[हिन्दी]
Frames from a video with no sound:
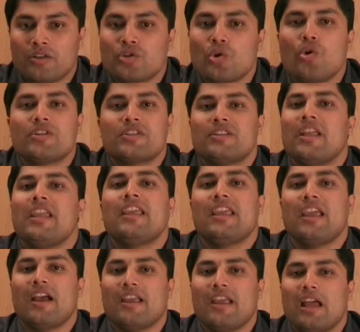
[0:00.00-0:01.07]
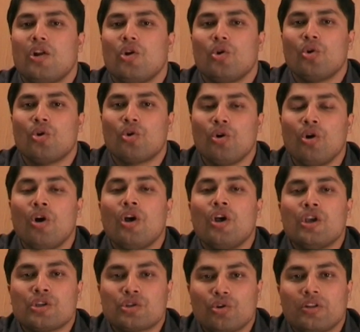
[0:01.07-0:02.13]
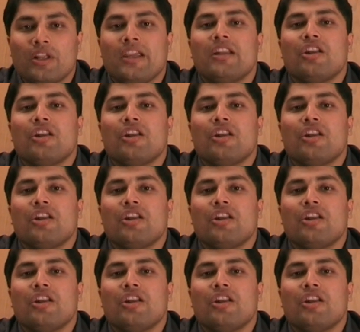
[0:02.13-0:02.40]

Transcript: सोर्स नहीं किया गया लोगों को सो द